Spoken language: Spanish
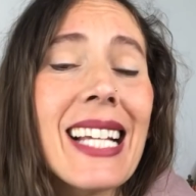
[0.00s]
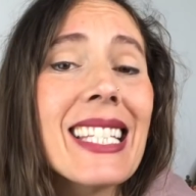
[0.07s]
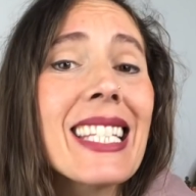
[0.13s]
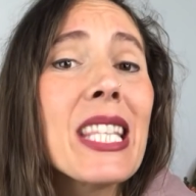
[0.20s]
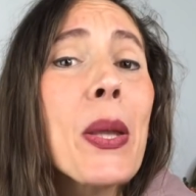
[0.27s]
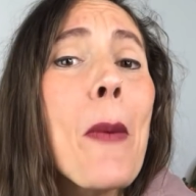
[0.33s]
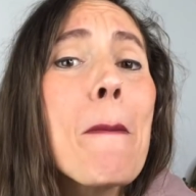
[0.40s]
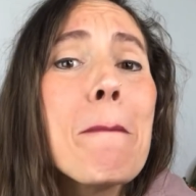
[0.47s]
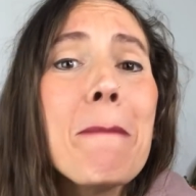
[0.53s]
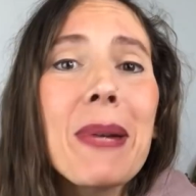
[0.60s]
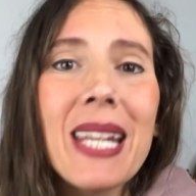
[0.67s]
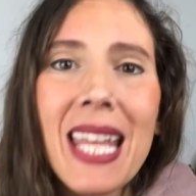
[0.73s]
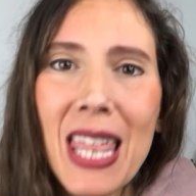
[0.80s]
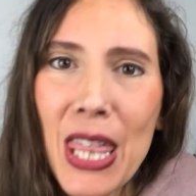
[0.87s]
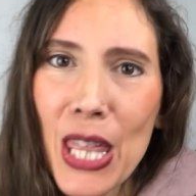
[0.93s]
Ha sido
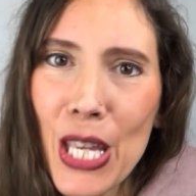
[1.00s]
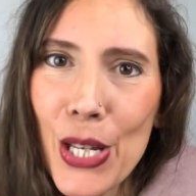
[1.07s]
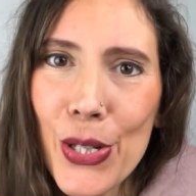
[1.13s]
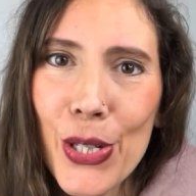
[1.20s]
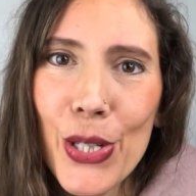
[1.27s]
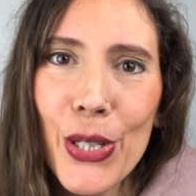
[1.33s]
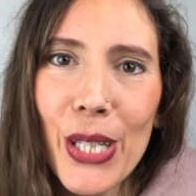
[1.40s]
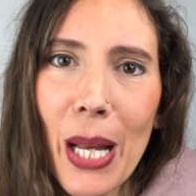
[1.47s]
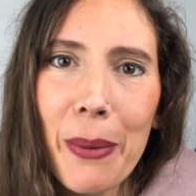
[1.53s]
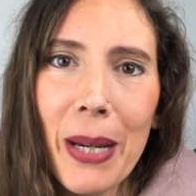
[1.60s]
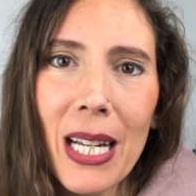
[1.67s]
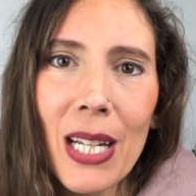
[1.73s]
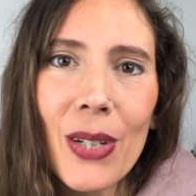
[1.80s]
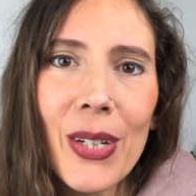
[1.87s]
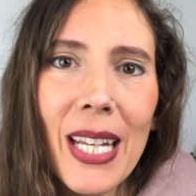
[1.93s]
precioso
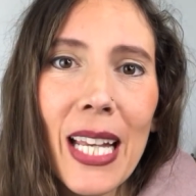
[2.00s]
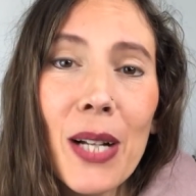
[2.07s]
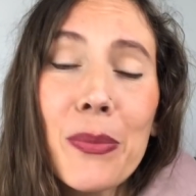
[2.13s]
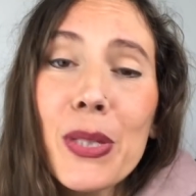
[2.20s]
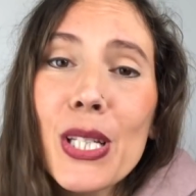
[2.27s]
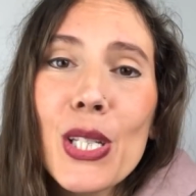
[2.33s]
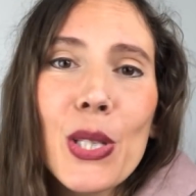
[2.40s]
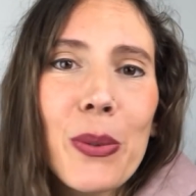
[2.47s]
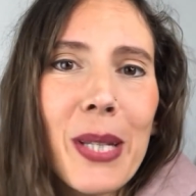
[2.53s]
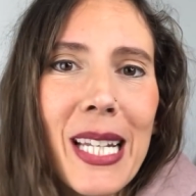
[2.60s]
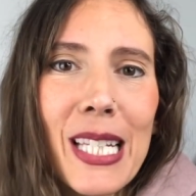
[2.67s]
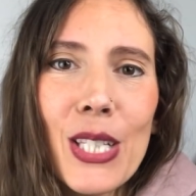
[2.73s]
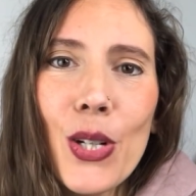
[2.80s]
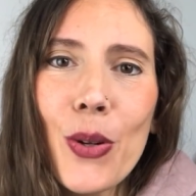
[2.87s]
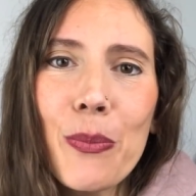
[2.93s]
grabarlo, era como si estuvieras
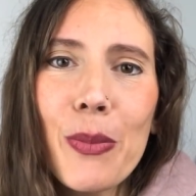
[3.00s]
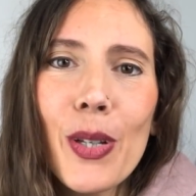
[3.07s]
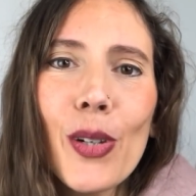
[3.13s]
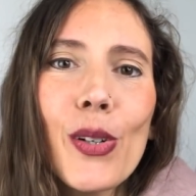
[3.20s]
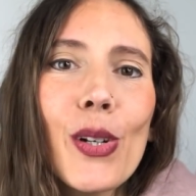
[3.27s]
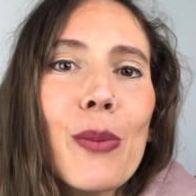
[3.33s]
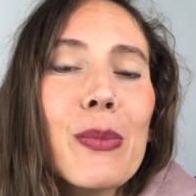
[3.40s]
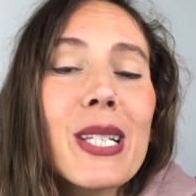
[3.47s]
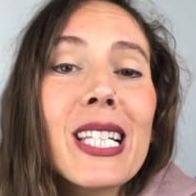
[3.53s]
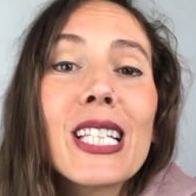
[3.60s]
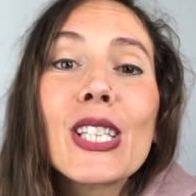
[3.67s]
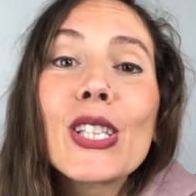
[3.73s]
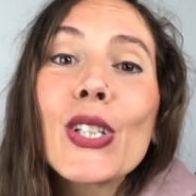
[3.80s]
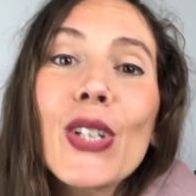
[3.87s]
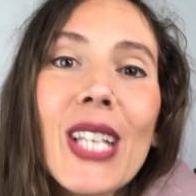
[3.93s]
conmigo, como si
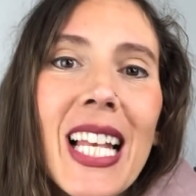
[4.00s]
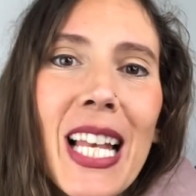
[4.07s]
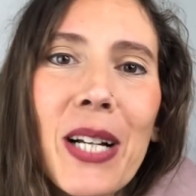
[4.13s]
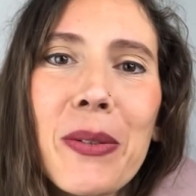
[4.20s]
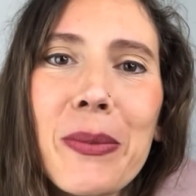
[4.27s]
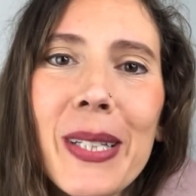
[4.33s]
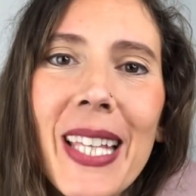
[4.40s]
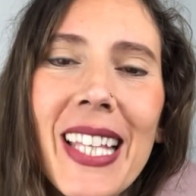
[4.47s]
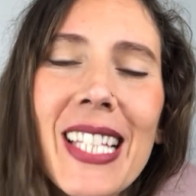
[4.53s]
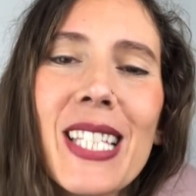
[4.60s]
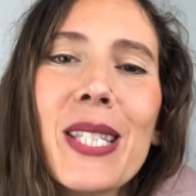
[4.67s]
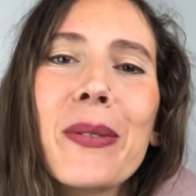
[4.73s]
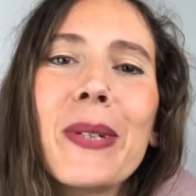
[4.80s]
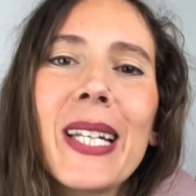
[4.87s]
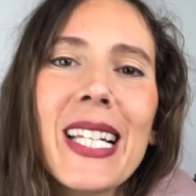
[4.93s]
toda la comunidad
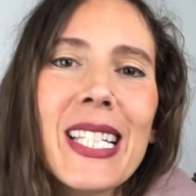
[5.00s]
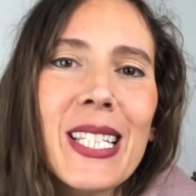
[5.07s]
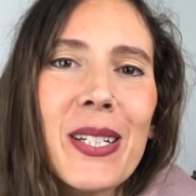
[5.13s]
estuvierais